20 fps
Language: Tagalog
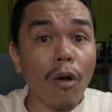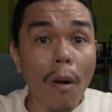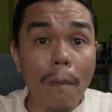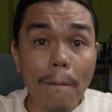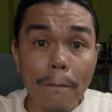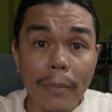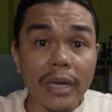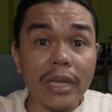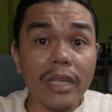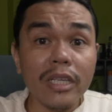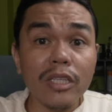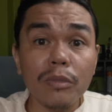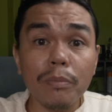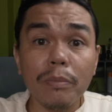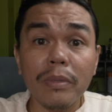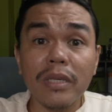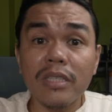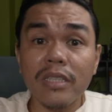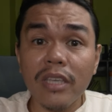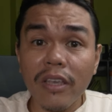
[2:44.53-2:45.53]

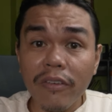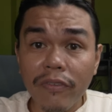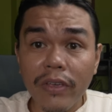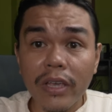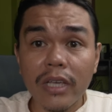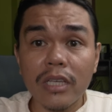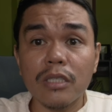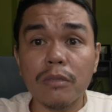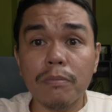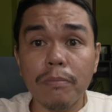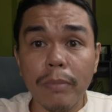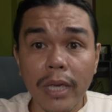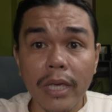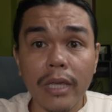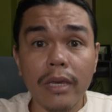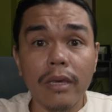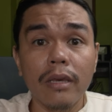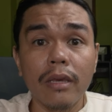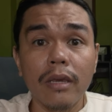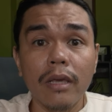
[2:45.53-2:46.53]
company-specific
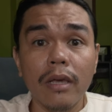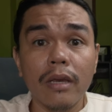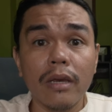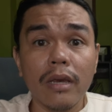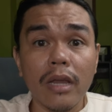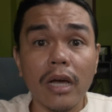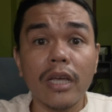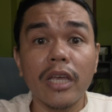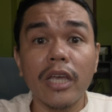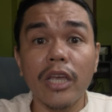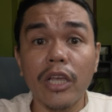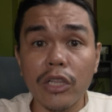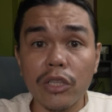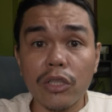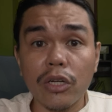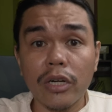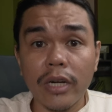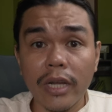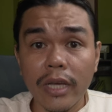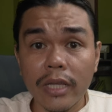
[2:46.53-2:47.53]
speed ng
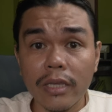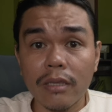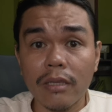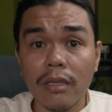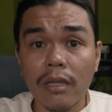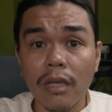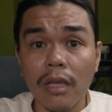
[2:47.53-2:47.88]
internet.